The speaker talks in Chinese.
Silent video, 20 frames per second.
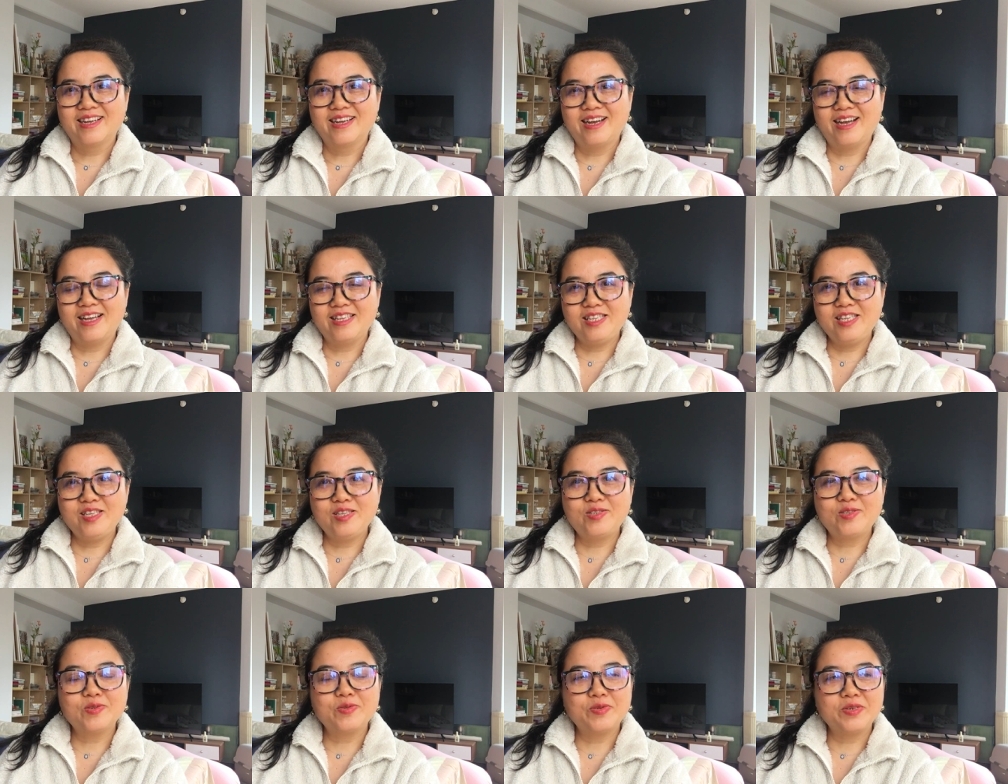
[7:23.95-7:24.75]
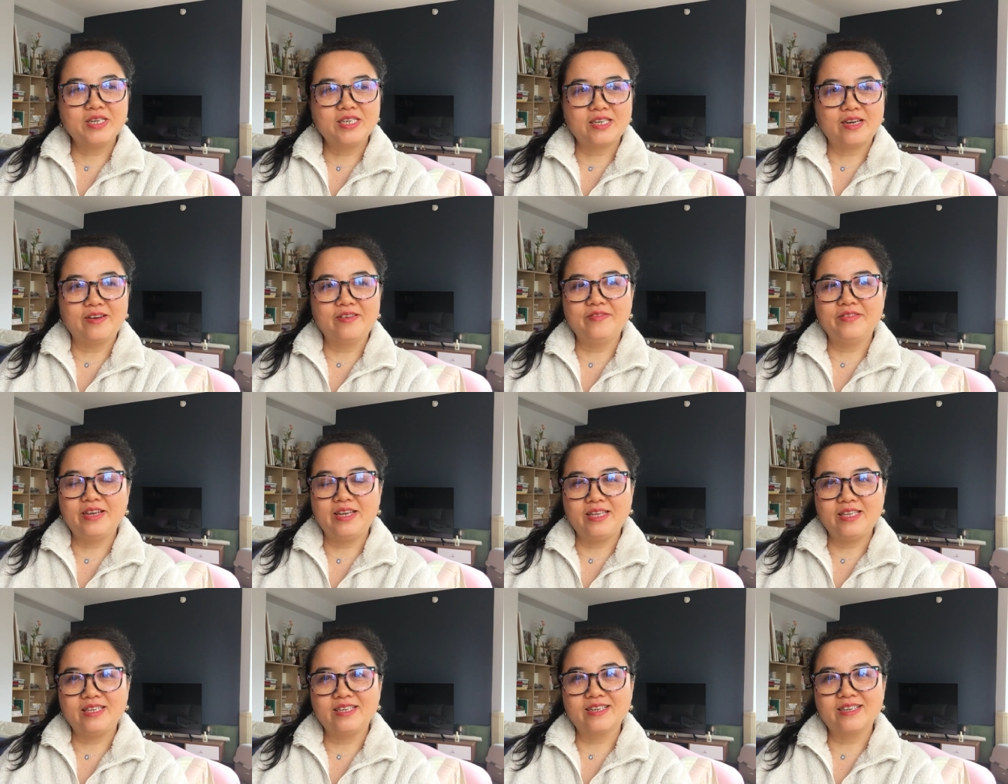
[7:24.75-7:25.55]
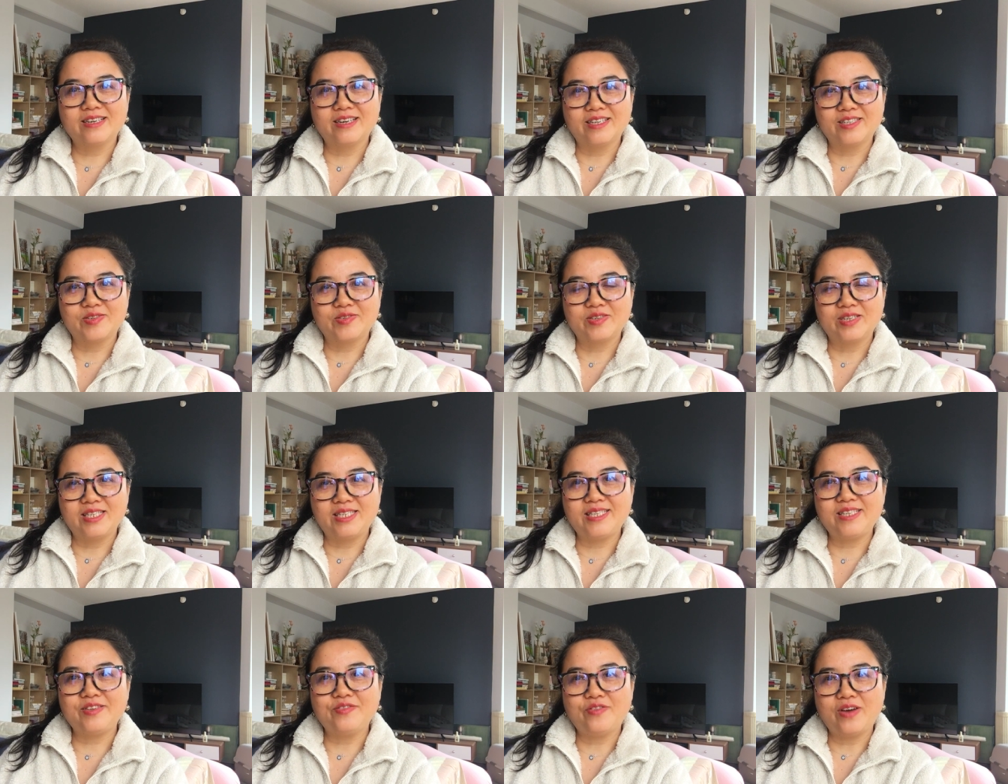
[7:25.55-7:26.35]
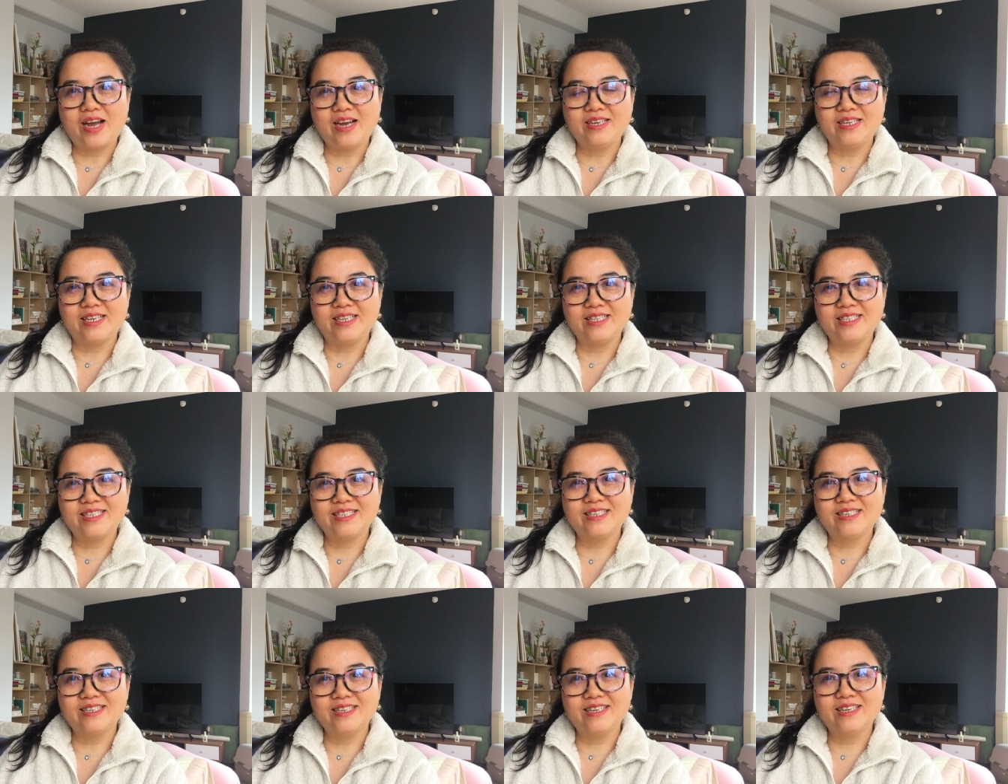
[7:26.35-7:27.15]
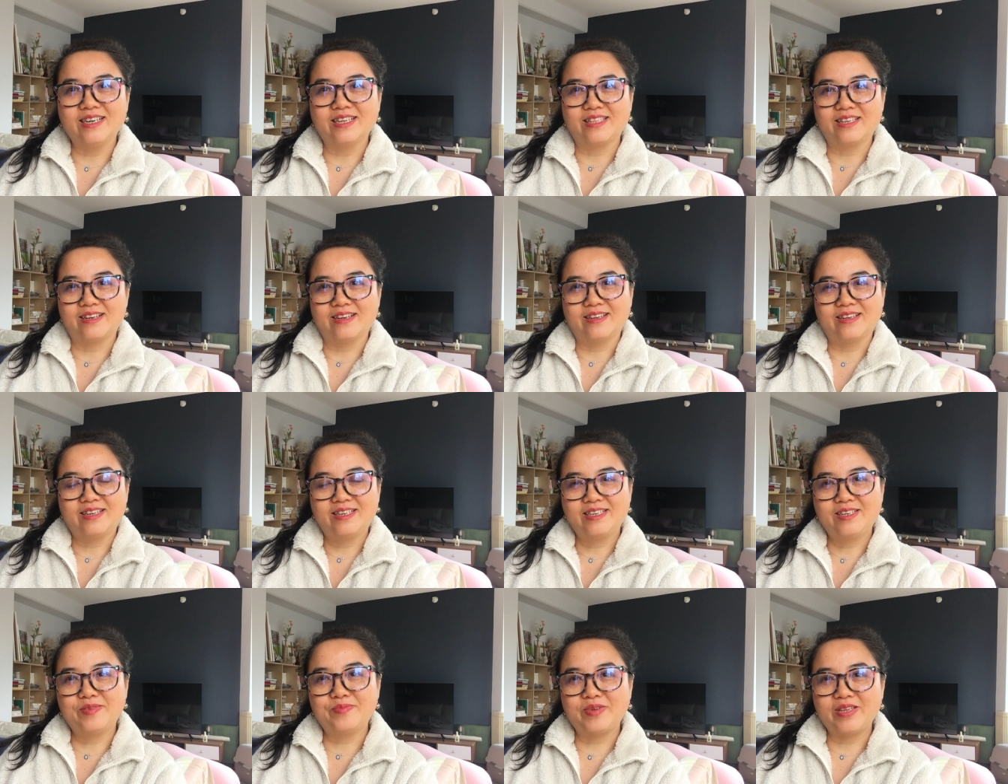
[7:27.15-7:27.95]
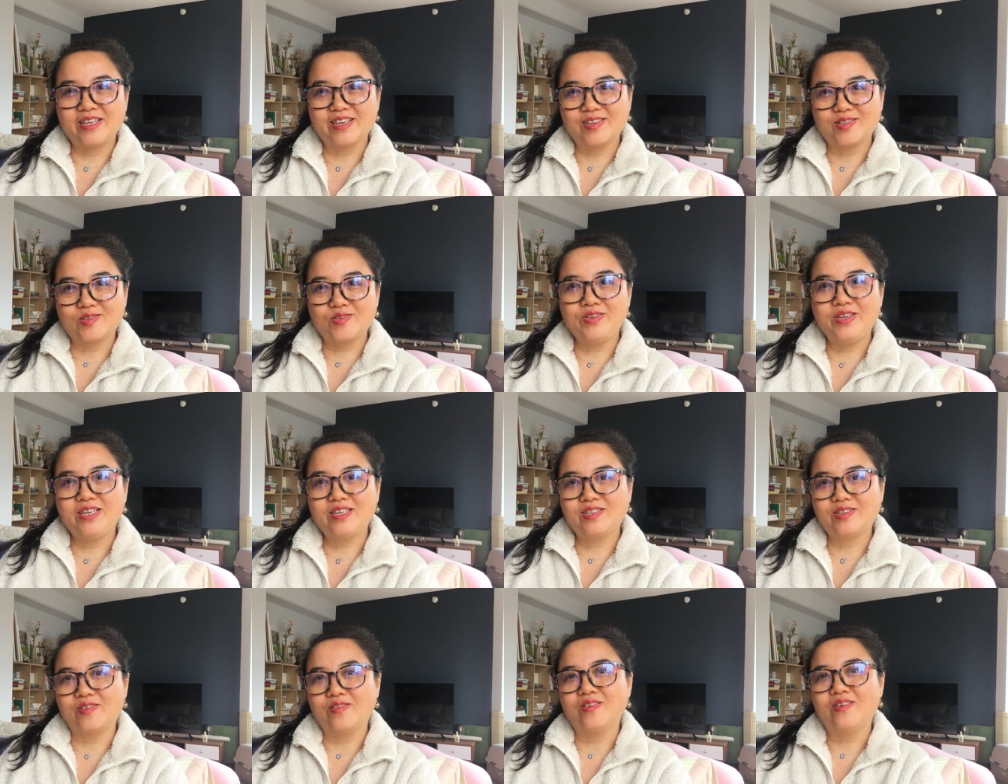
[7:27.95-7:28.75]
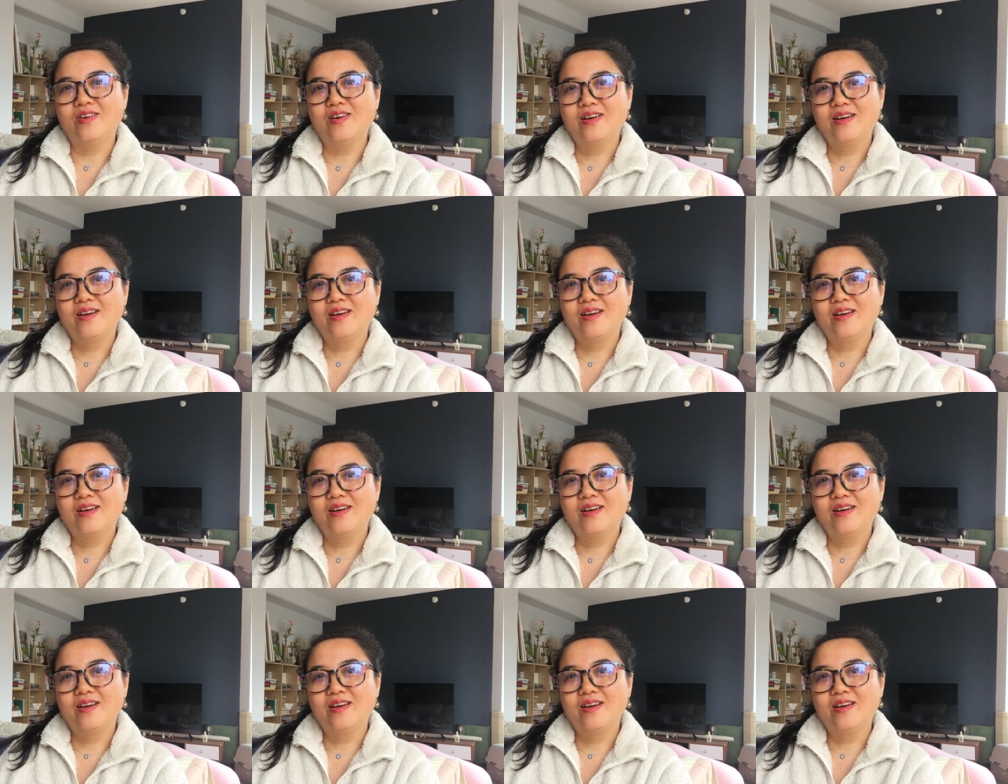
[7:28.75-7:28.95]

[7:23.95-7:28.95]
啊，你就会成为一个就是激发人性恶的那么一个推手。